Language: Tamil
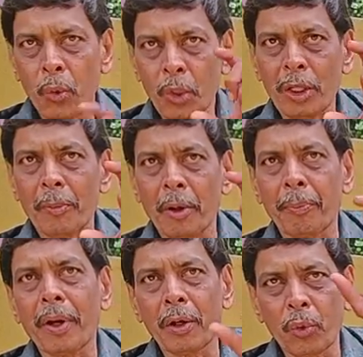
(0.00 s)
ஒரு டம்ளர்
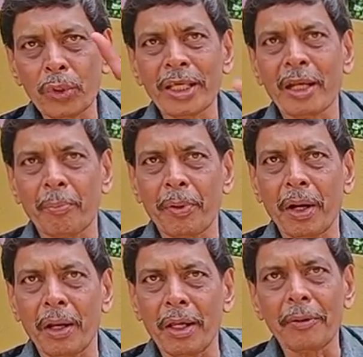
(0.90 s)
பால் கொதிக்கிற
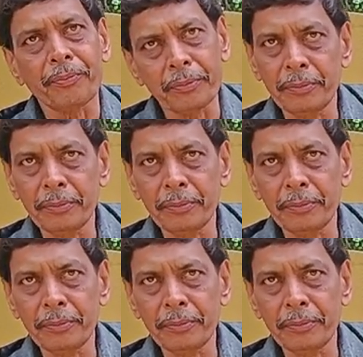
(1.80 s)
பாலில்